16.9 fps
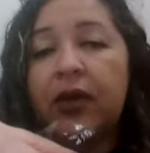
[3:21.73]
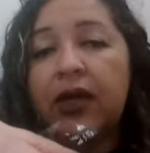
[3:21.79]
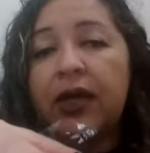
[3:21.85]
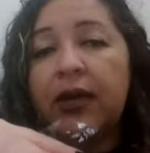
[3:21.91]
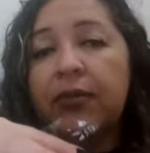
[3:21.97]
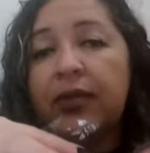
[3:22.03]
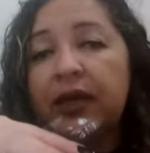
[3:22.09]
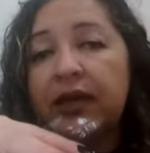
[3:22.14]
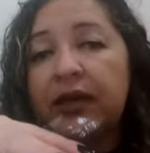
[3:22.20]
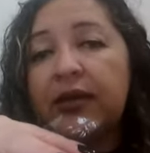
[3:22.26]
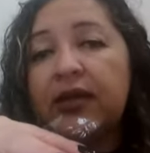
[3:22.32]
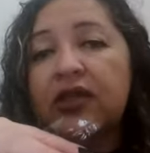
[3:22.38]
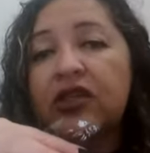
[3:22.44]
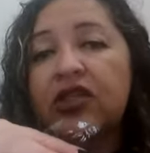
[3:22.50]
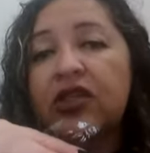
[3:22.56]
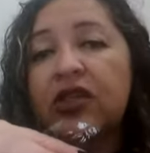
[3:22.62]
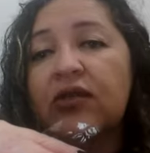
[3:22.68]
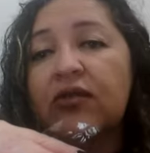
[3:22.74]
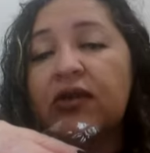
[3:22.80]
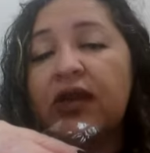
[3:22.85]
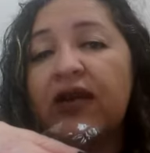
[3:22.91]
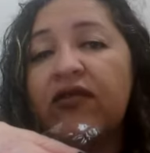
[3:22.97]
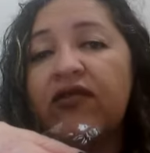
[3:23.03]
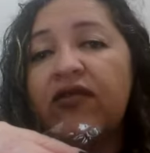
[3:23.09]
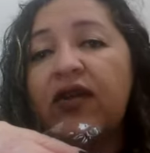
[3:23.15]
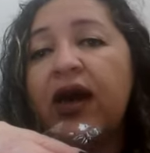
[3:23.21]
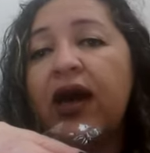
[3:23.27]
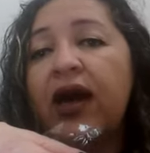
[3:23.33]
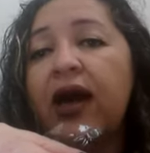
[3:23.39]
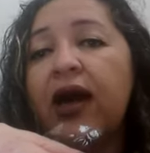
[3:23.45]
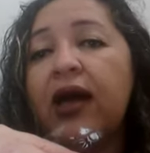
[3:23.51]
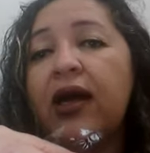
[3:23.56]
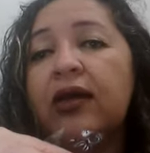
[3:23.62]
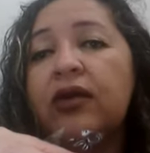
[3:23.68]
eu acabei deixando
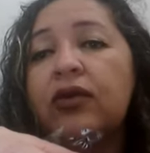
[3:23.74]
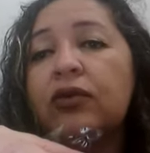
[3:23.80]
levar.